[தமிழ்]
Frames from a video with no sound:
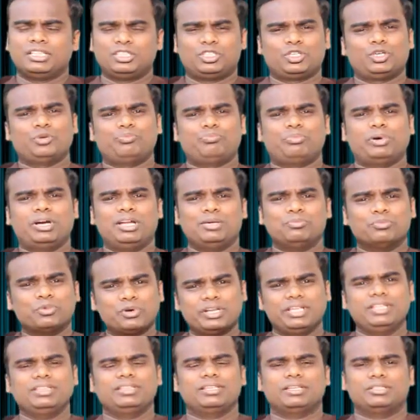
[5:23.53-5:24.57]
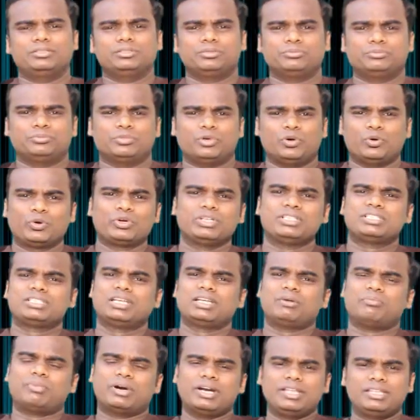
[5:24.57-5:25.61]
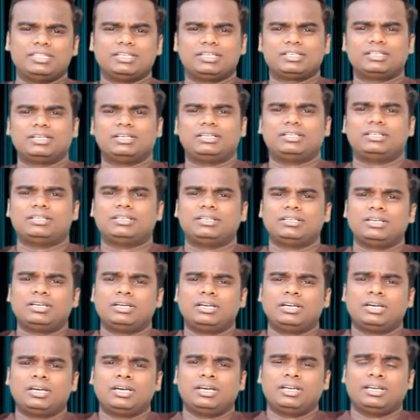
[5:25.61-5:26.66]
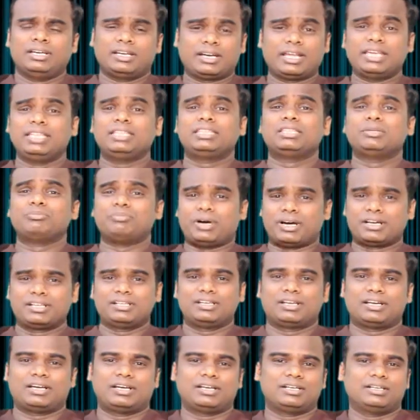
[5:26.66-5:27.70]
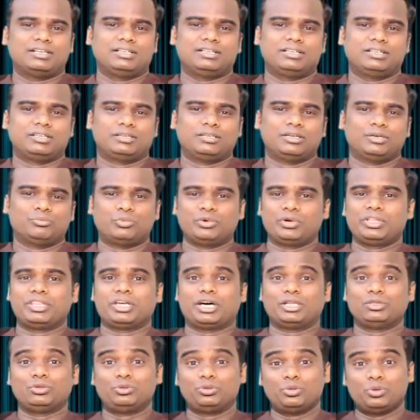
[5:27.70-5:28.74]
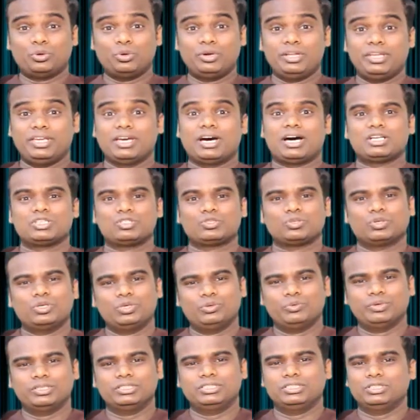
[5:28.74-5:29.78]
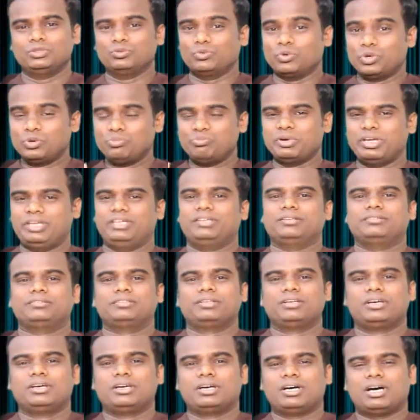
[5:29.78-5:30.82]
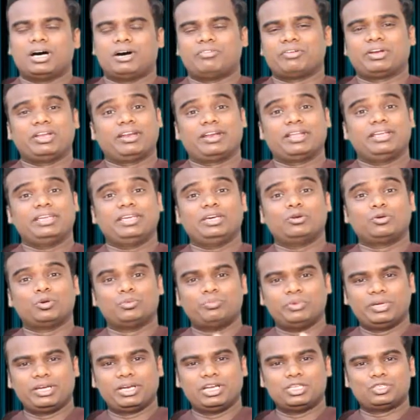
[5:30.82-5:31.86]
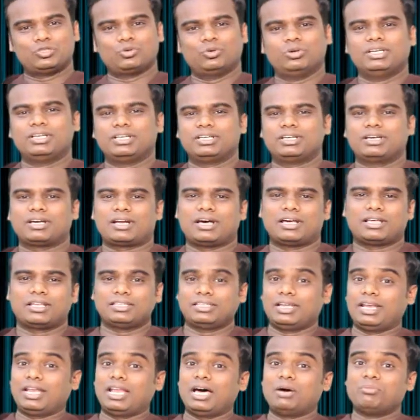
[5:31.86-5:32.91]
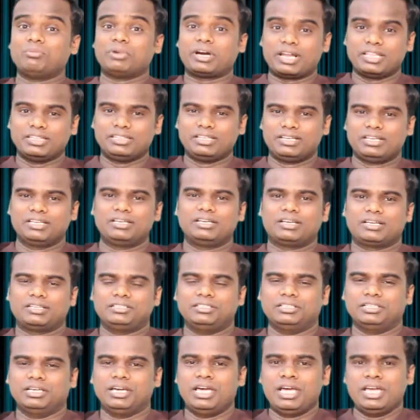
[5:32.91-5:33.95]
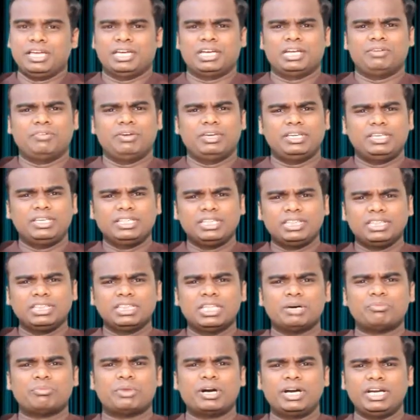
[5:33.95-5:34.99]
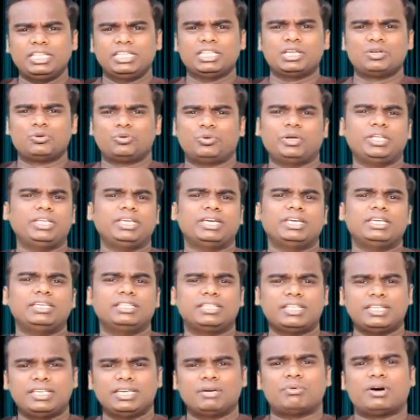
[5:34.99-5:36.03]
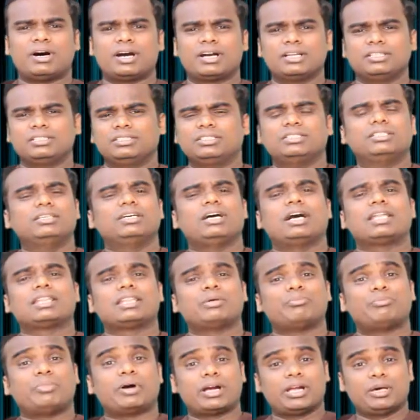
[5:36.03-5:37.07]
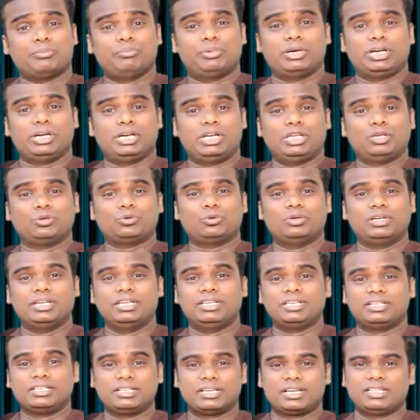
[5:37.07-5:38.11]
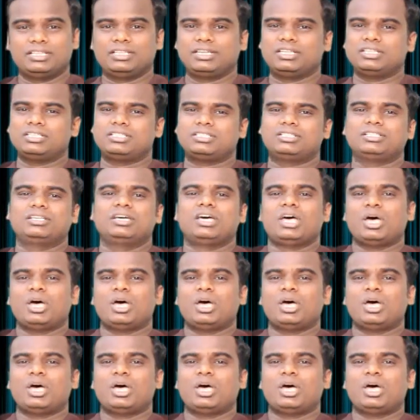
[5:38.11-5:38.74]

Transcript: திருப்பலி முடிந்ததும் ஒரு சில மனிதர்கள் நினைத்து பார்க்கிறார்கள் புனித அந்தோனியார் சொல்வது உண்மை அவர் நிறைய உண்மைகளை சொல்லியிருக்கிறார் அதெல்லாம் நடந்திருக்கிறது எனவே இந்த மனிதனுடைய இதயமானது அந்த பெட்டிக்குள்ளே இருக்கிறது என்று